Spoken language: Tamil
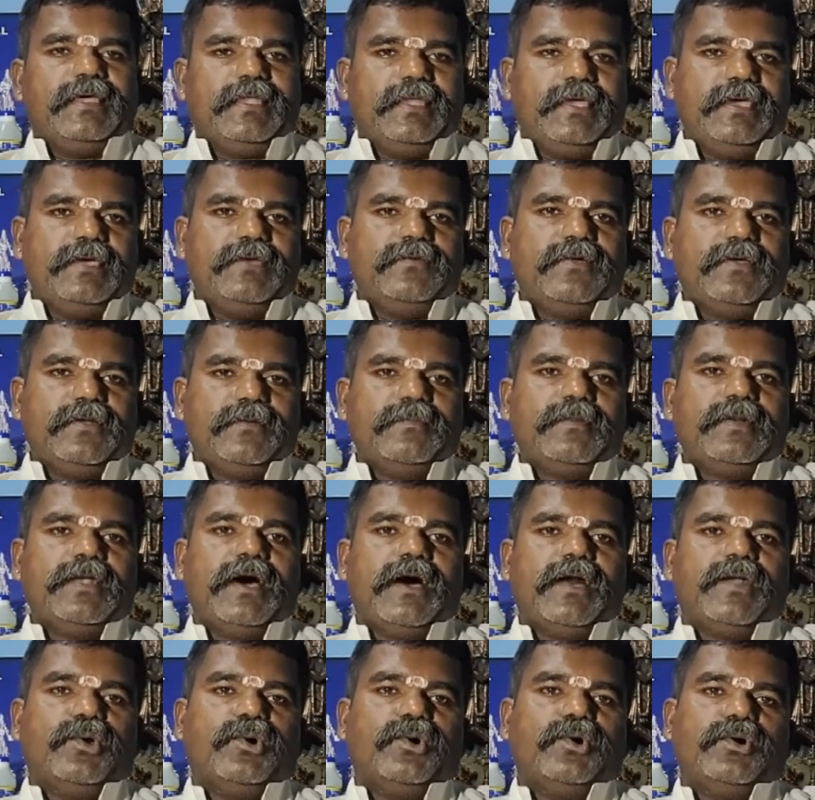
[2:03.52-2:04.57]
எதை
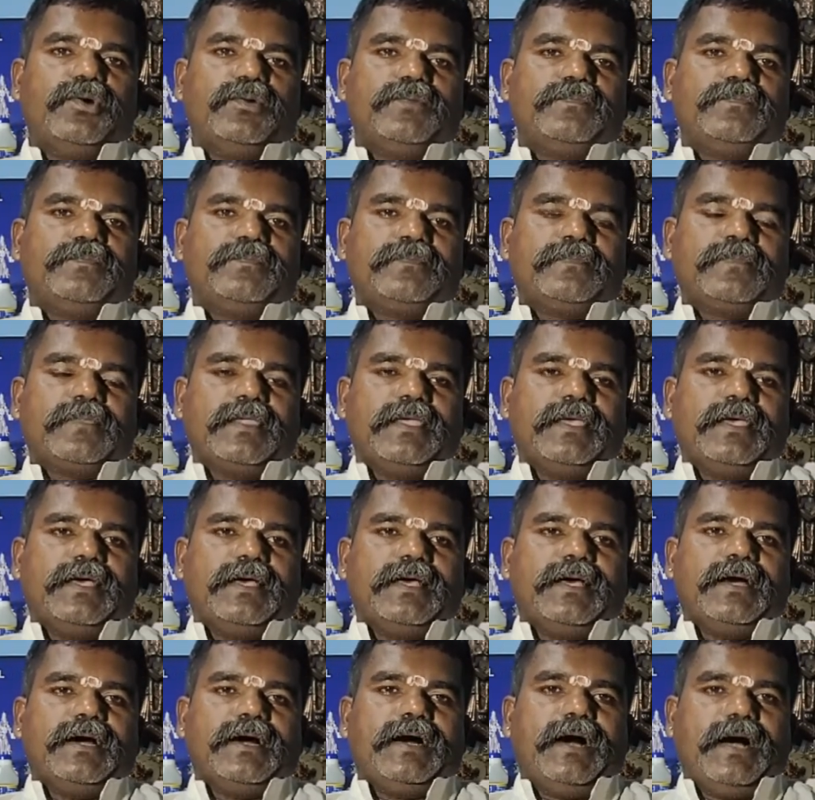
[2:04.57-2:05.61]
விரும்பினானோ
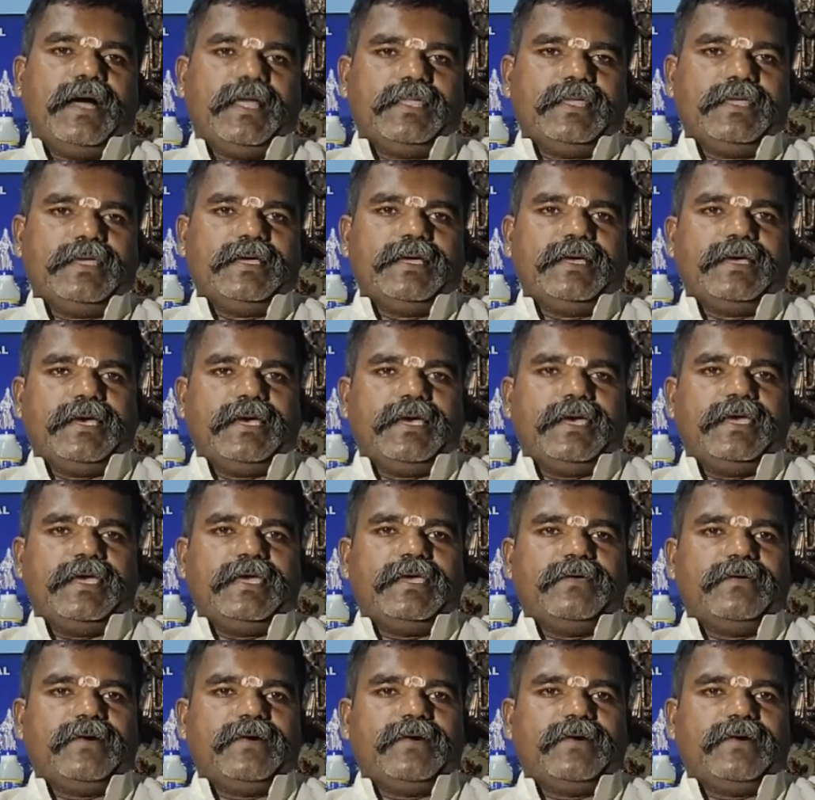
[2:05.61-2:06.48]
அது இங்கே